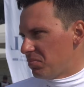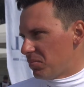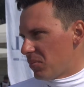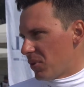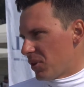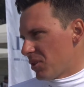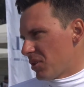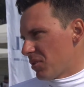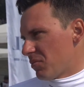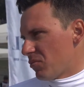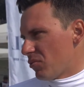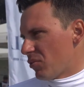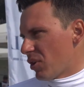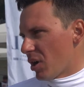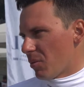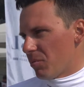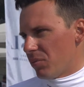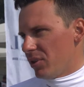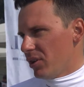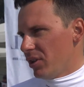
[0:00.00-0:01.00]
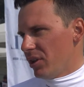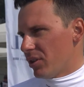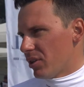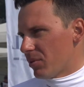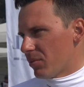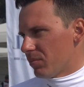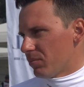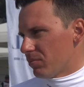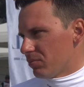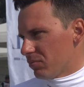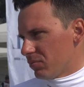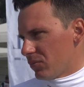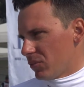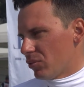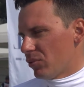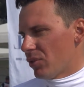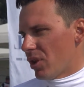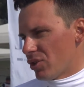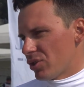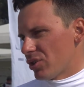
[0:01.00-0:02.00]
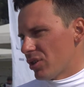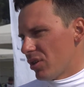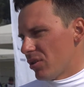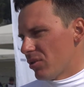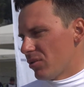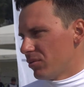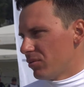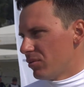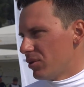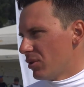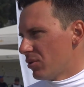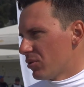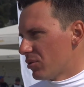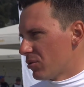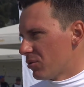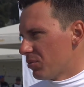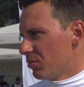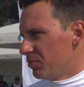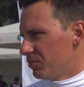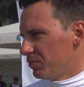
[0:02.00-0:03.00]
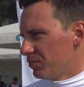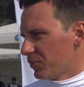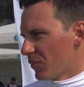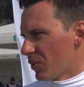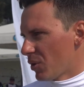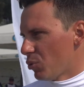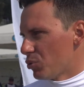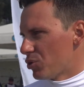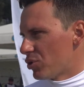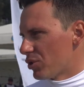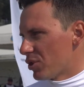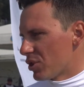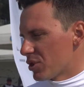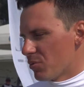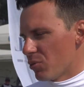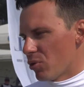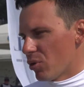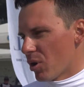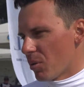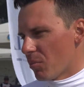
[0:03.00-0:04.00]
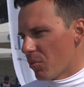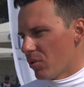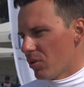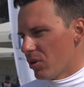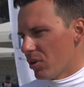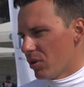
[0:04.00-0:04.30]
Поэтому как бы лига нам, ну, я считаю, дают учит нас многому,